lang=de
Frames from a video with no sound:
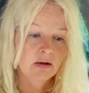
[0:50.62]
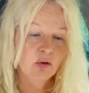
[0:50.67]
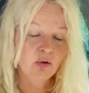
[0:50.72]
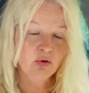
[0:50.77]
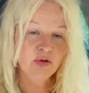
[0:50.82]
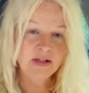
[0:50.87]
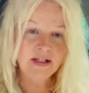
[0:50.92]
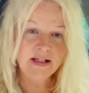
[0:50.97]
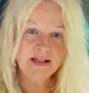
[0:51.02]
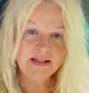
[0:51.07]

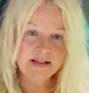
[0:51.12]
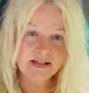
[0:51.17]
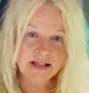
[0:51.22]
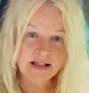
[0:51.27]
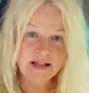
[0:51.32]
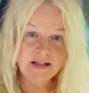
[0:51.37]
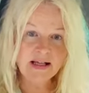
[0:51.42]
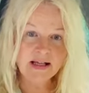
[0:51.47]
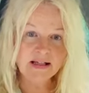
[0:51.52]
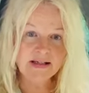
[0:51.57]
Und ich
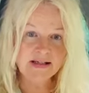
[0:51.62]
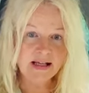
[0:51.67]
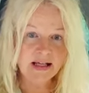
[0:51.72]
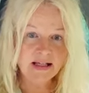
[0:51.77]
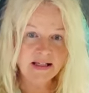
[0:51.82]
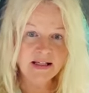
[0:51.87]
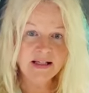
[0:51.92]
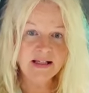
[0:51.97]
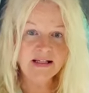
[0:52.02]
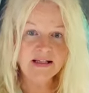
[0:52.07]
sehe
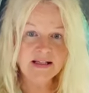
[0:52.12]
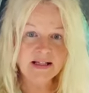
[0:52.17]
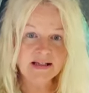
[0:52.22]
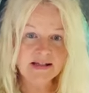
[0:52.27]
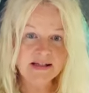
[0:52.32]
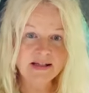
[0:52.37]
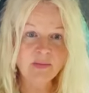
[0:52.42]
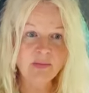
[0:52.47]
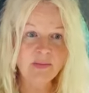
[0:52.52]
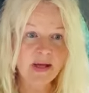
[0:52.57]
tatsächlich, dass
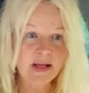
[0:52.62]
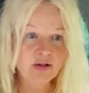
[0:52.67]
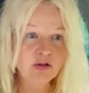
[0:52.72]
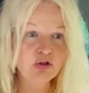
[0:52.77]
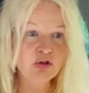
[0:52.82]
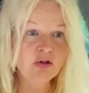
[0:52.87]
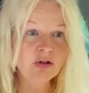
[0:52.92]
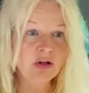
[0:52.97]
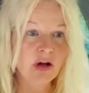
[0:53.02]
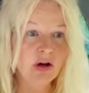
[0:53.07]
die
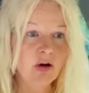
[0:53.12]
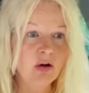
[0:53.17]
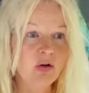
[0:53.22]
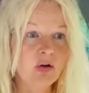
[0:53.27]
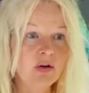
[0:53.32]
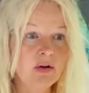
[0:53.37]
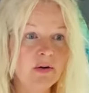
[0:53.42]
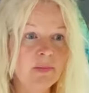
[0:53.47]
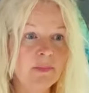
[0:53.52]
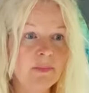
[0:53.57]
Menschen auch